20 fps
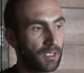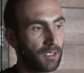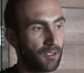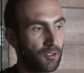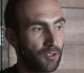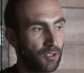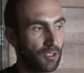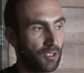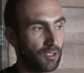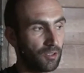
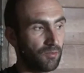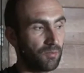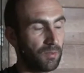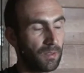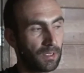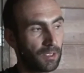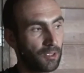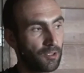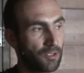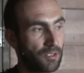ostatnie 6 lotów
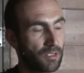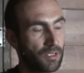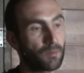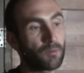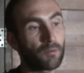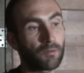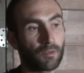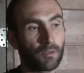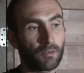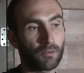praktycznie
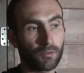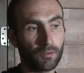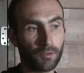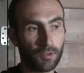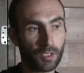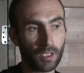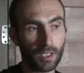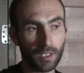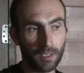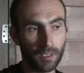zrobił w
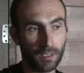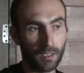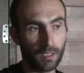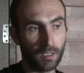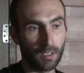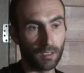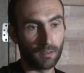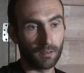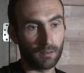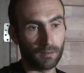konkursie.
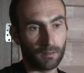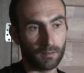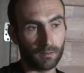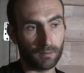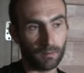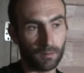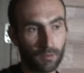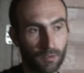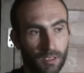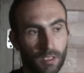
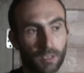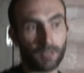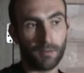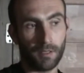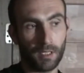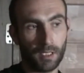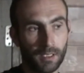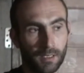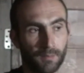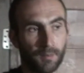Y, ostatnio
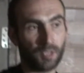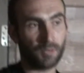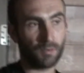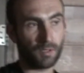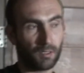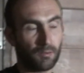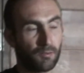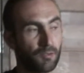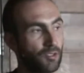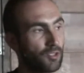Holandię mieliśmy
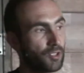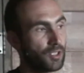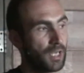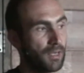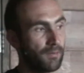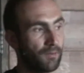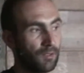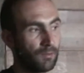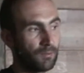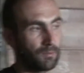taką
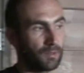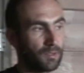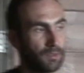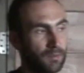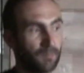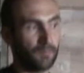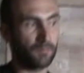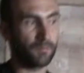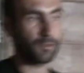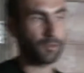ciężkawą,
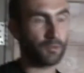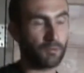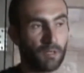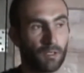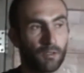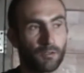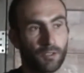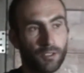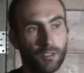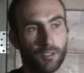to wrócił
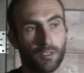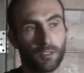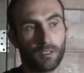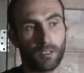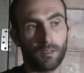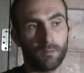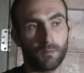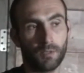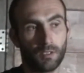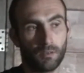jako trzeci na
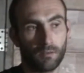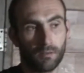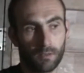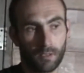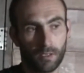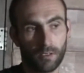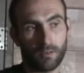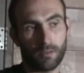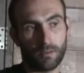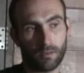gojemniku
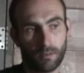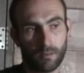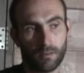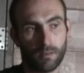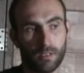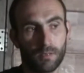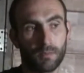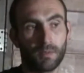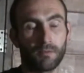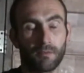też
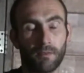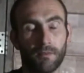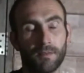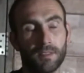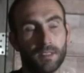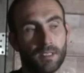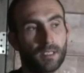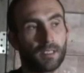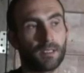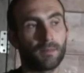z dobrym
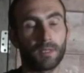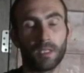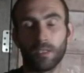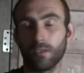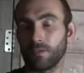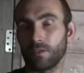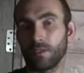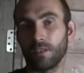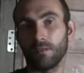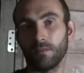koeficjentem na
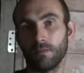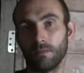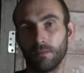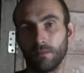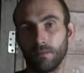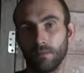oddział.